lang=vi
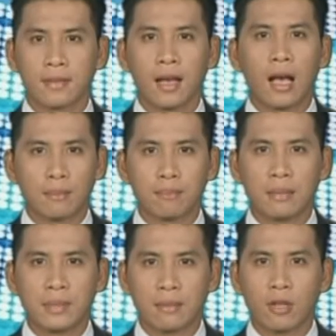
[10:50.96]
30
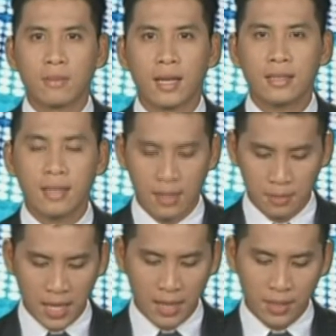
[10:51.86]
năm đổi mới, và
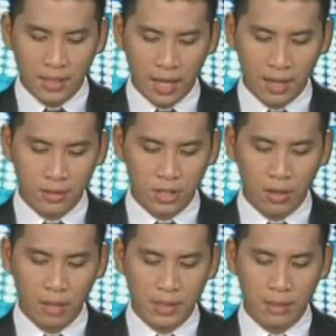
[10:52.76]
nhất là sau 20
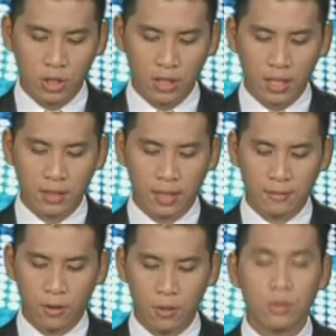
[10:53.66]
năm trở thành thành
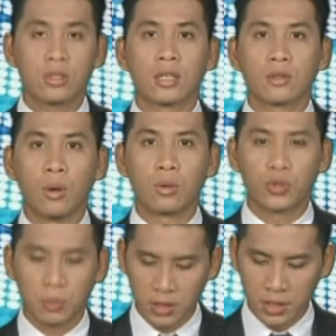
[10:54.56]
phố trực thuộc Trung
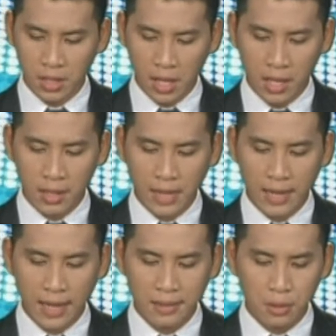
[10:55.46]
ương, Đà
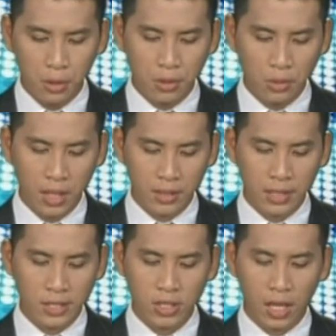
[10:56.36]
Nẵng luôn nỗ lực để trở
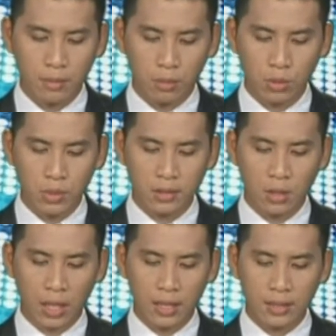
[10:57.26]
thành một trong những đô thị
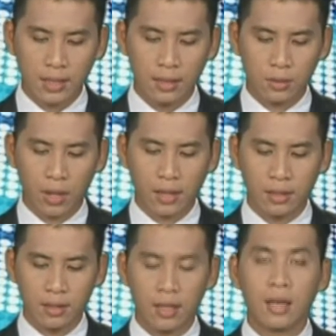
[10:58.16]
lớn nhất của cả nước
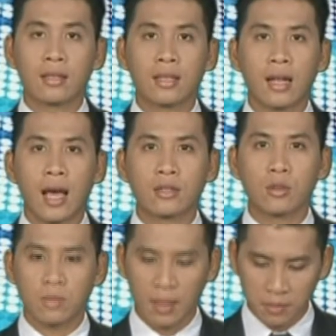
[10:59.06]
và là trung
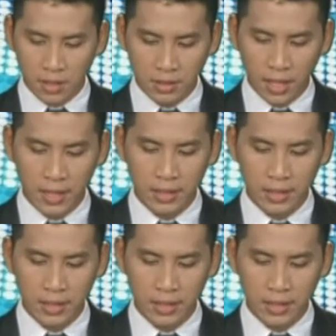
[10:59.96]
tâm kinh tế, chính